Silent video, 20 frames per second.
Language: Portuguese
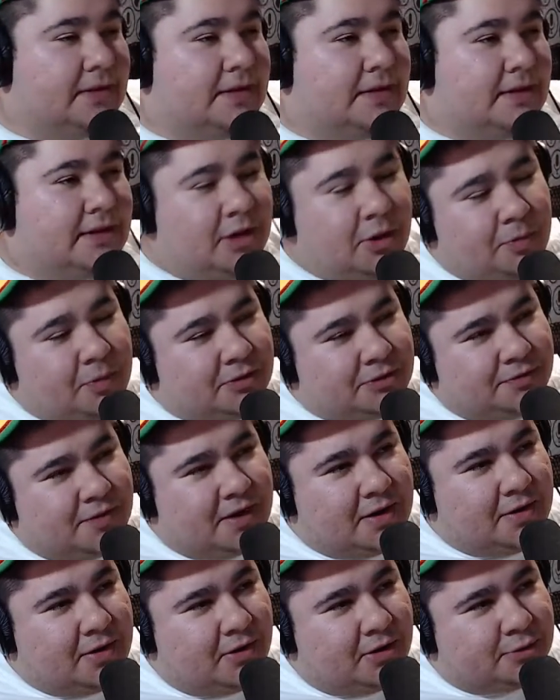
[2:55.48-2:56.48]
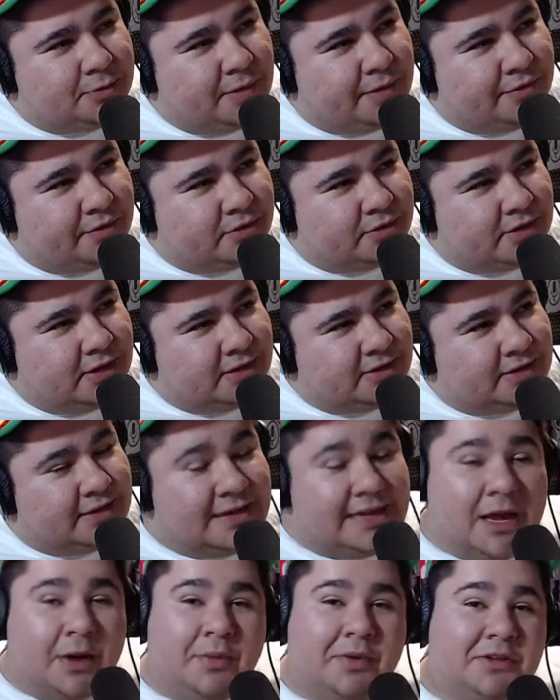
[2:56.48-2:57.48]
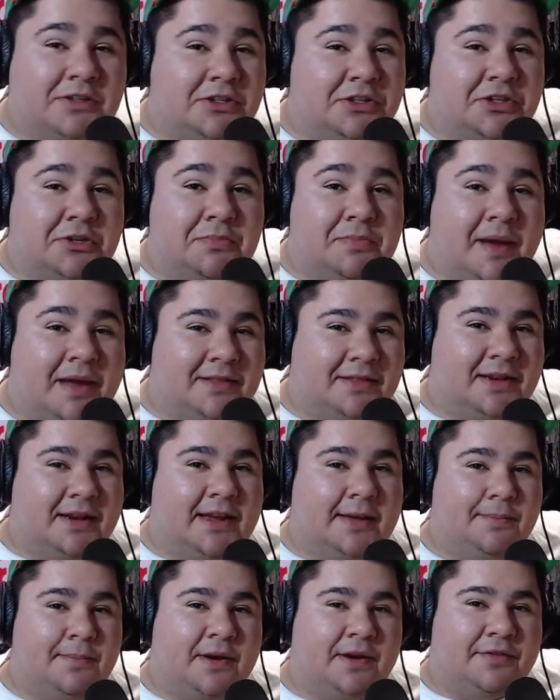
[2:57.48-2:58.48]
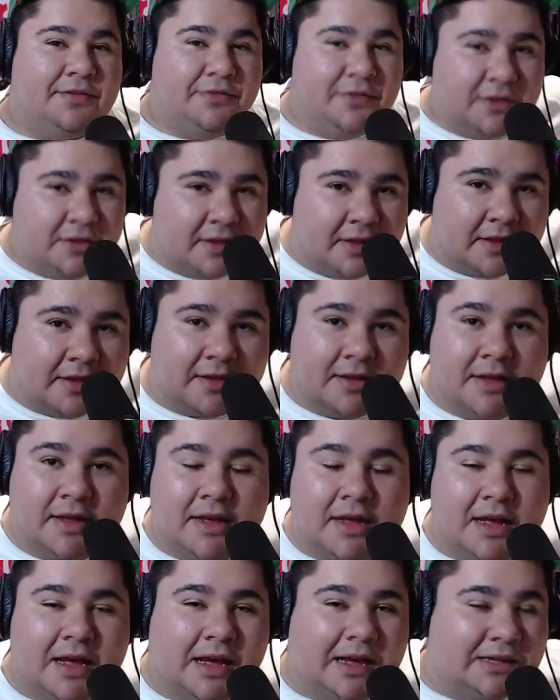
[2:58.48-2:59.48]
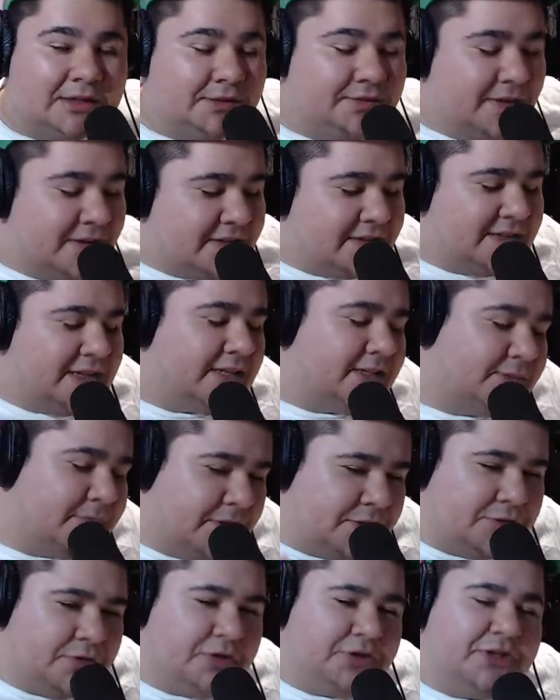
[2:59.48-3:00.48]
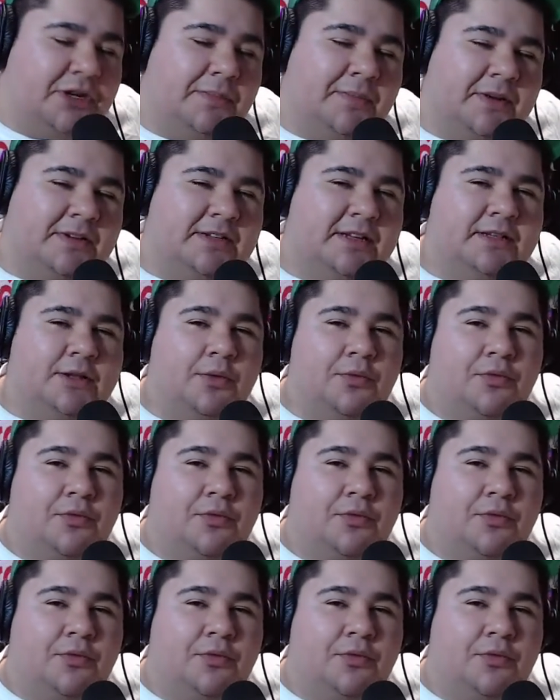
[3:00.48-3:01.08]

E eu posso falar um negócio para vocês, não existe métrica para vida. Às vezes as pessoas te apresentam